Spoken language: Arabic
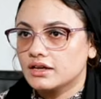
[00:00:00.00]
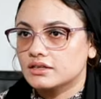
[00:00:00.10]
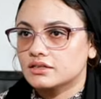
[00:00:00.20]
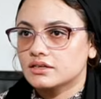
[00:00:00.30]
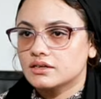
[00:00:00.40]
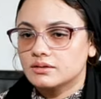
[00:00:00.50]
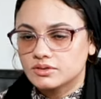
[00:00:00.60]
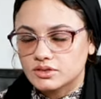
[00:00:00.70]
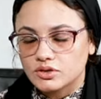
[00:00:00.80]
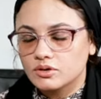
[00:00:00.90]
فعلا
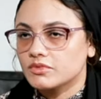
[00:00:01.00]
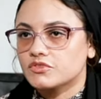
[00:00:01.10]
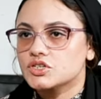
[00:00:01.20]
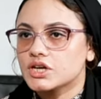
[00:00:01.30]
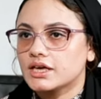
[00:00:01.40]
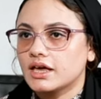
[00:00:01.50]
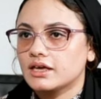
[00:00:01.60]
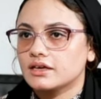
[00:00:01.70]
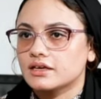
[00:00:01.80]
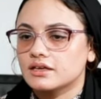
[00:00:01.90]
طلع ما فيش اي
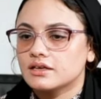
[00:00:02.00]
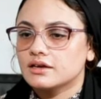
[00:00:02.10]
حاجه